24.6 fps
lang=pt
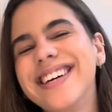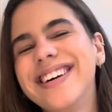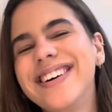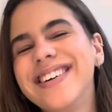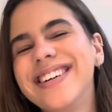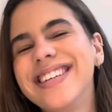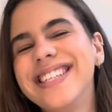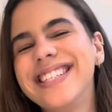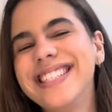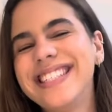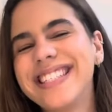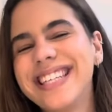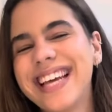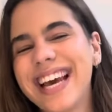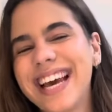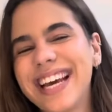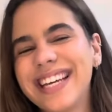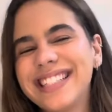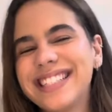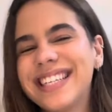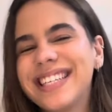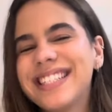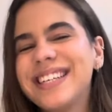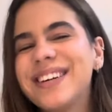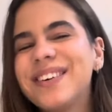oi,
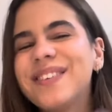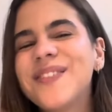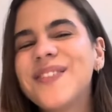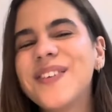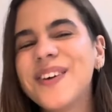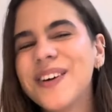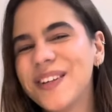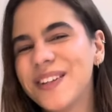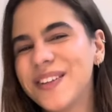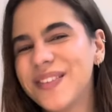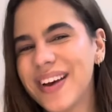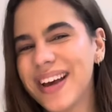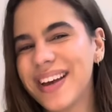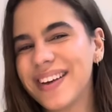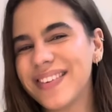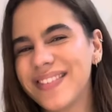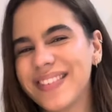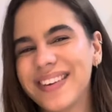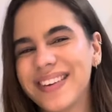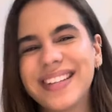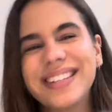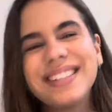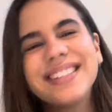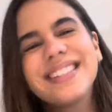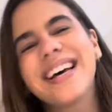gente! Sejam muito
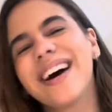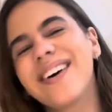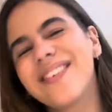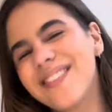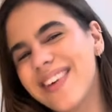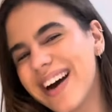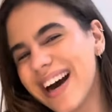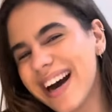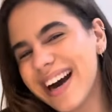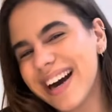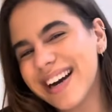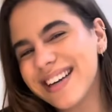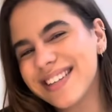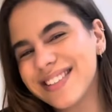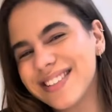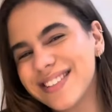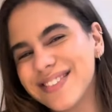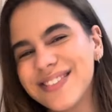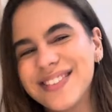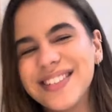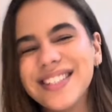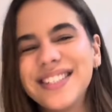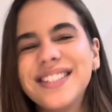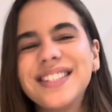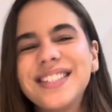bem-vindos a mais um
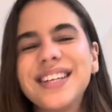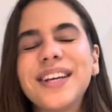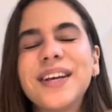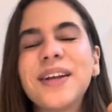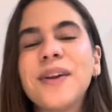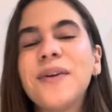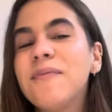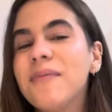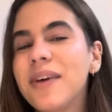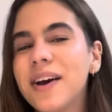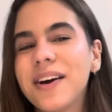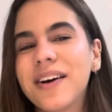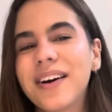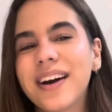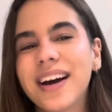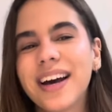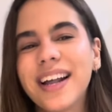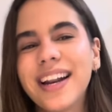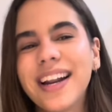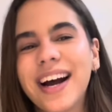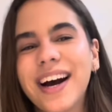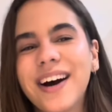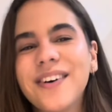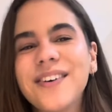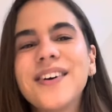vídeo aqui no meu
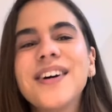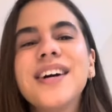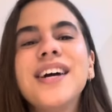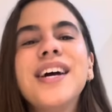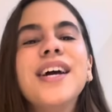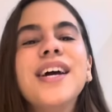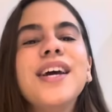canal.